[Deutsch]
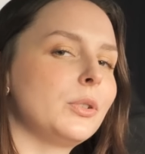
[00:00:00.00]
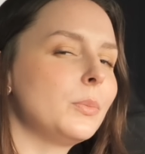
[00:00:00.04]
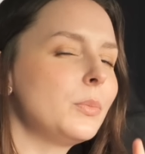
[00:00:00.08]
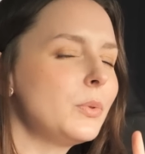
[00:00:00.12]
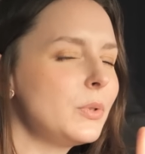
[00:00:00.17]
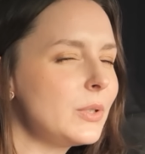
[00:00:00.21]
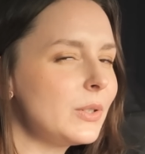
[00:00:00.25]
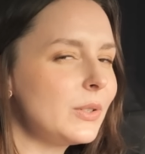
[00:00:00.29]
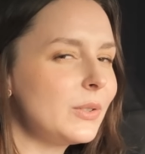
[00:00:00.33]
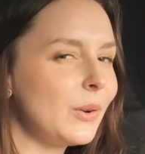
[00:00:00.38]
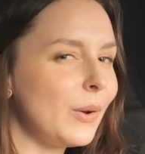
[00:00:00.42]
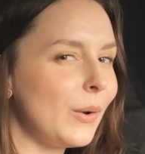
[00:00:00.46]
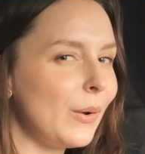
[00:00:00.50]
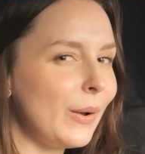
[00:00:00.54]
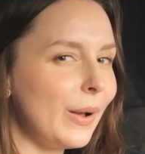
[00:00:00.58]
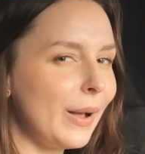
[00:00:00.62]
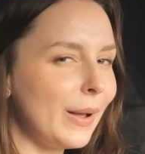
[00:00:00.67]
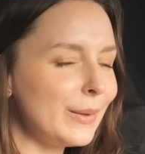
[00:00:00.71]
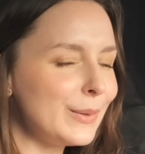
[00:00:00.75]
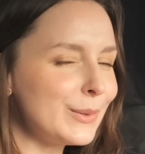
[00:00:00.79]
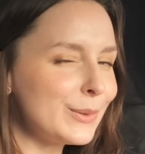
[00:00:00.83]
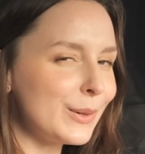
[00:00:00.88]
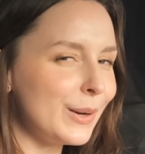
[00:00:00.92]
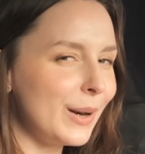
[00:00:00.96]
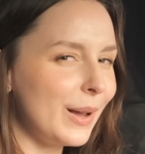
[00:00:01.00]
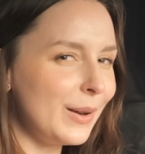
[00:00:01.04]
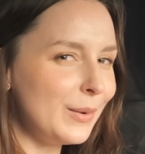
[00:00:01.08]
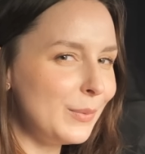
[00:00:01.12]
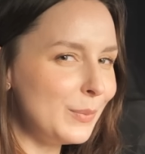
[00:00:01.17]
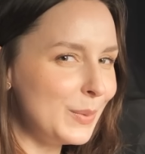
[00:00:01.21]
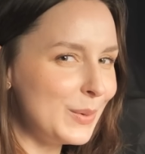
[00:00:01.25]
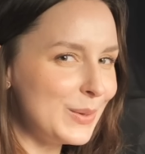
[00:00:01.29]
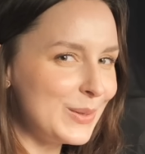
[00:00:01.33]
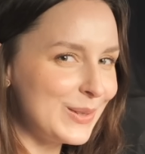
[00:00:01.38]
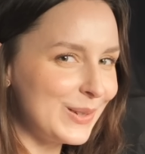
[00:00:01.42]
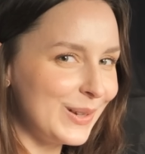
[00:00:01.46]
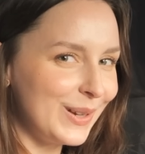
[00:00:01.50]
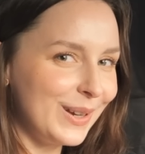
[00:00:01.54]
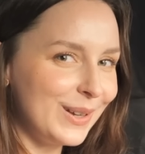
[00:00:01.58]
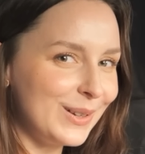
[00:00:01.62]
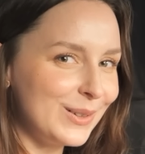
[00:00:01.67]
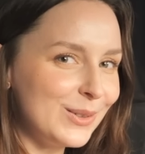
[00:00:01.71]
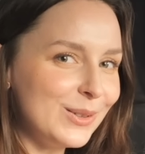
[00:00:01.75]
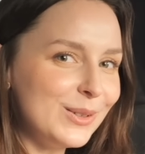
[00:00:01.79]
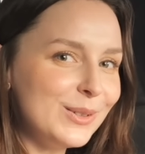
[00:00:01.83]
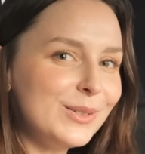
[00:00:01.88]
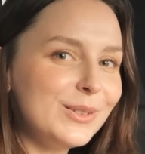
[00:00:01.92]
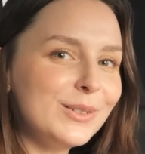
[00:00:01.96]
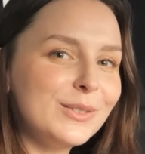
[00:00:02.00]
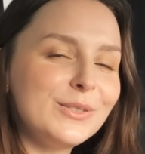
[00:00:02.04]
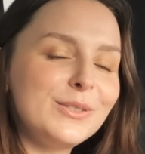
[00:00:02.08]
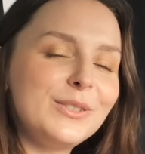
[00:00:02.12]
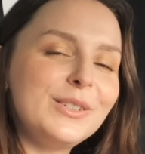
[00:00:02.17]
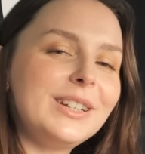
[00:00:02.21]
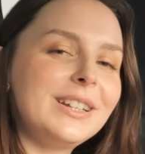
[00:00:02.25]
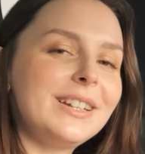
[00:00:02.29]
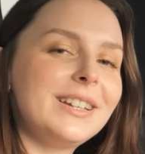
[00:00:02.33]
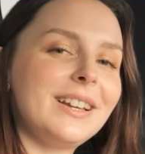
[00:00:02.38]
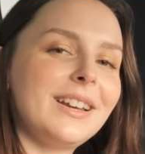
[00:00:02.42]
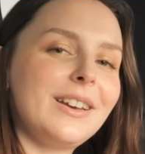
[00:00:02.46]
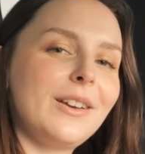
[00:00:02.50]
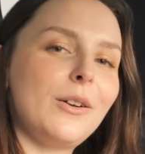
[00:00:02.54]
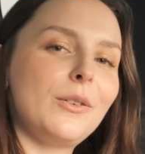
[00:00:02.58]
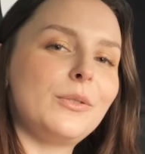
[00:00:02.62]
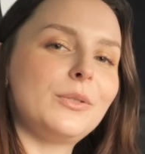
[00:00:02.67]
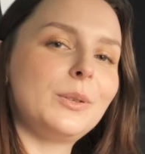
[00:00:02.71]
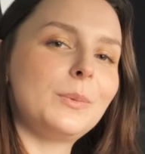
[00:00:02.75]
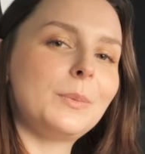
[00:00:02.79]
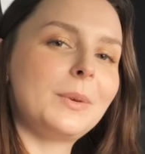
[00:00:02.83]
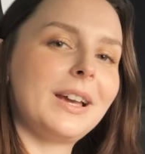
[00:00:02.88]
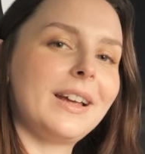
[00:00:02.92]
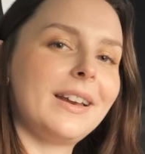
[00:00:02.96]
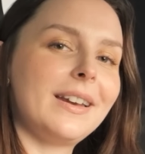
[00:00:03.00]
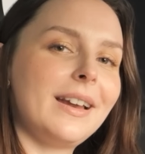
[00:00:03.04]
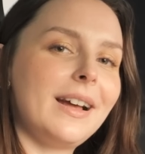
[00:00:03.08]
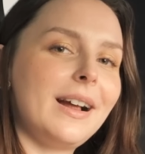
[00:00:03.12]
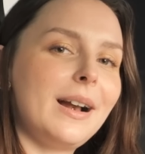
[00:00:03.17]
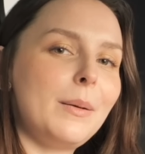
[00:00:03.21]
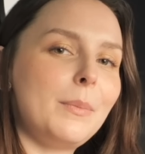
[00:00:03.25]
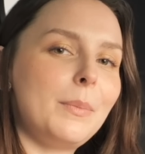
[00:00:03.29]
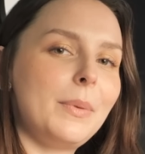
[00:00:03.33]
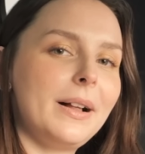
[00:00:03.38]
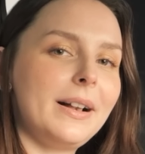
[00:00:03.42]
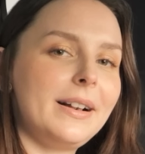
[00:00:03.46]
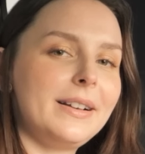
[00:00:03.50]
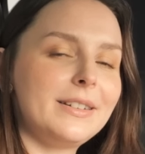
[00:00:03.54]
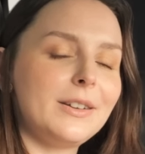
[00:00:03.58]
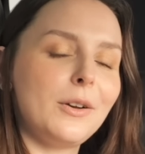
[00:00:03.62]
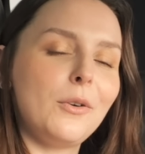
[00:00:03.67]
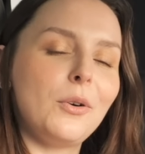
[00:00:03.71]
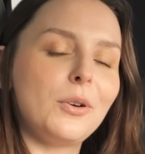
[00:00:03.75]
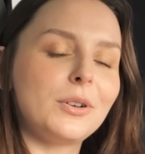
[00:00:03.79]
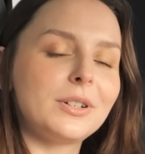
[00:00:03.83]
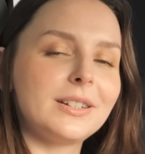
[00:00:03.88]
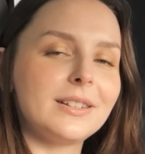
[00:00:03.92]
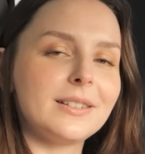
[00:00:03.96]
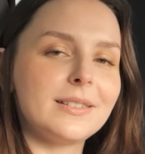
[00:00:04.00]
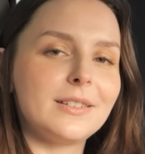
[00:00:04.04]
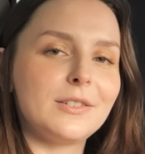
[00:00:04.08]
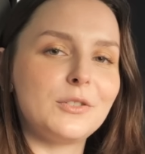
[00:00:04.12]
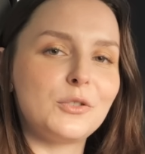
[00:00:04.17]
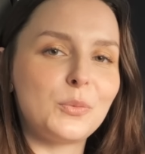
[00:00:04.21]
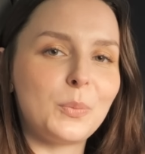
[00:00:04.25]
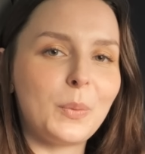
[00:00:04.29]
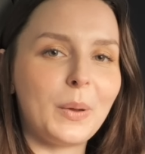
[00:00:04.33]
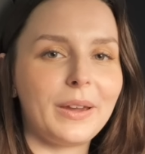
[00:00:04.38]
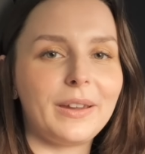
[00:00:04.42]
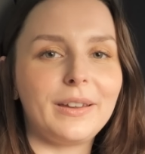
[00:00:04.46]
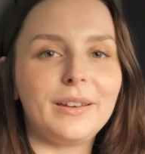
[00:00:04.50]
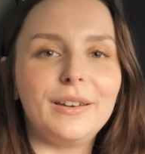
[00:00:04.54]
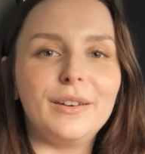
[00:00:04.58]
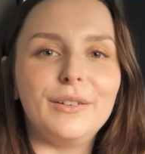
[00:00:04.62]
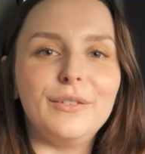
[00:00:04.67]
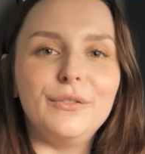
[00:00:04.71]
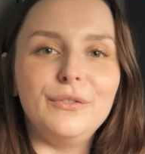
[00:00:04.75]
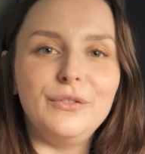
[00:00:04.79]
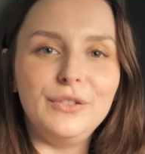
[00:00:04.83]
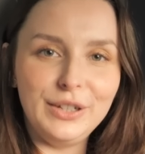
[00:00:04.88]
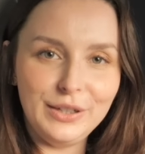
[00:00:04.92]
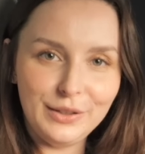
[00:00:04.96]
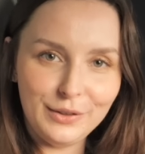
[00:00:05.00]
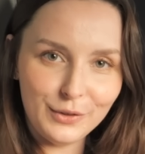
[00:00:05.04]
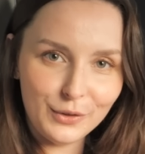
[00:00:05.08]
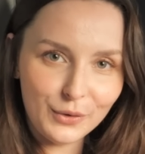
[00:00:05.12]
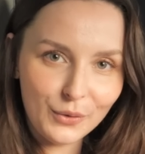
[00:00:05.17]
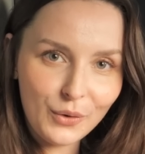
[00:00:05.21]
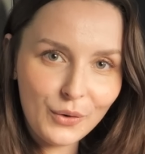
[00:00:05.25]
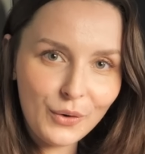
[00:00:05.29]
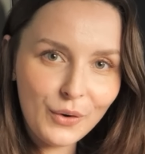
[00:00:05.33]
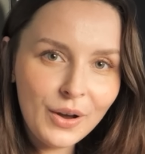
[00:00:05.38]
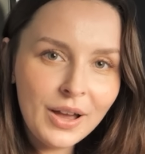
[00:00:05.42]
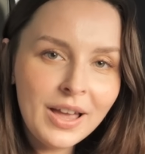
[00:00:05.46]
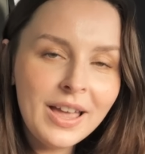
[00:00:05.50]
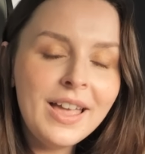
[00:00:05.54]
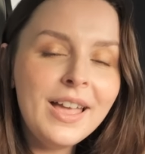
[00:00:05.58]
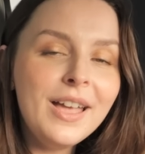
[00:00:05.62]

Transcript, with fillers: muss sich noch ein ganz klein bisschen gedulden und findet dann auf dem Kanal bald auch das entsprechende Video.